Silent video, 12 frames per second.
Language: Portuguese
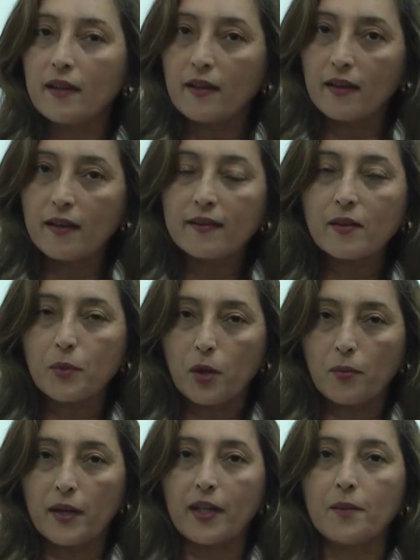esse
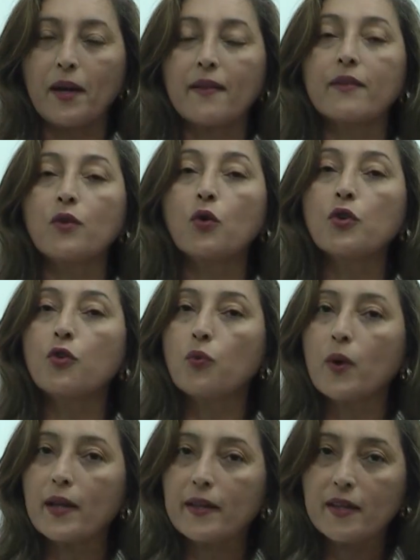problema, acione
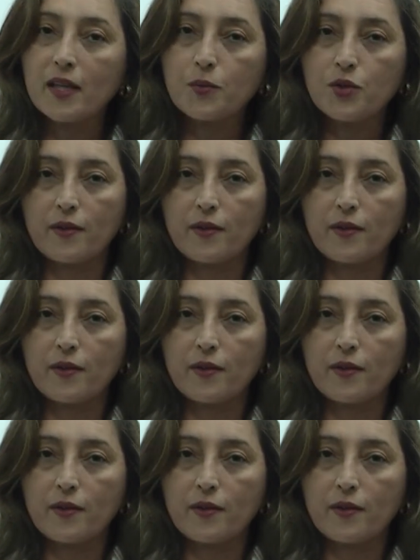sua equipe